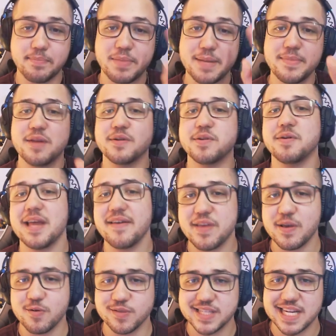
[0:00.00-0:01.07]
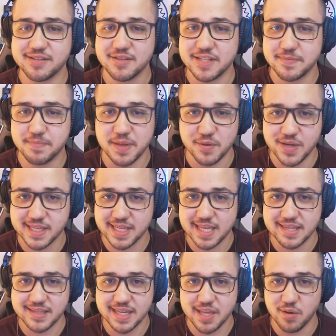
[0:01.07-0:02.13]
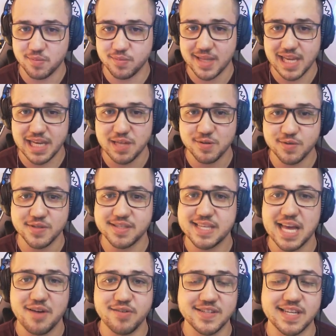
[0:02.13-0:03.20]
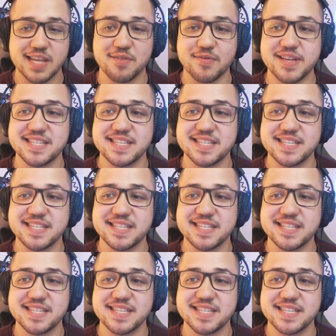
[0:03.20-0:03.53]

Primeiro, não leve em consideração esse P2 aqui, isso daqui é um delírio social, isso daqui não